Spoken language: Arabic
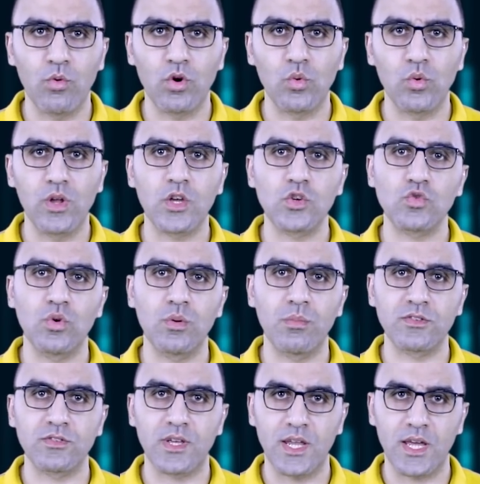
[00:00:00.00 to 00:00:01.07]
والورش
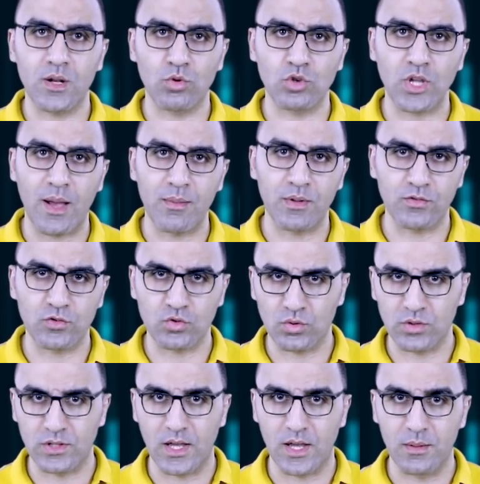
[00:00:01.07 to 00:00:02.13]
والمصانع المتعامله في سوق
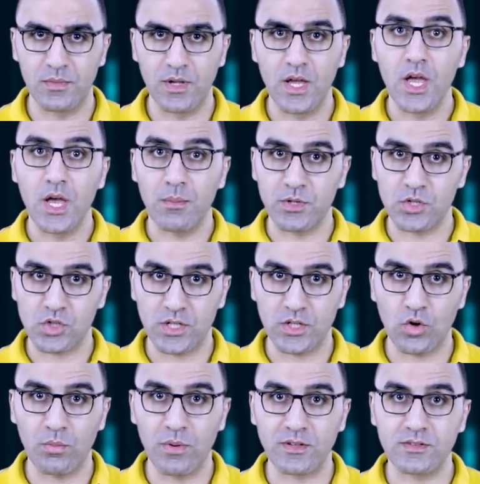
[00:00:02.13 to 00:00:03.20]
الذهب مش
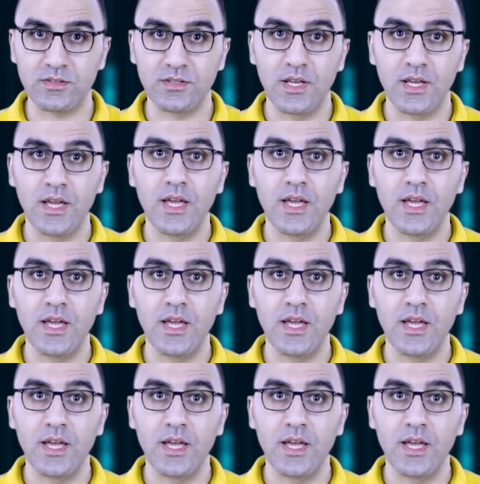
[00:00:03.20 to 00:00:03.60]
كده وبس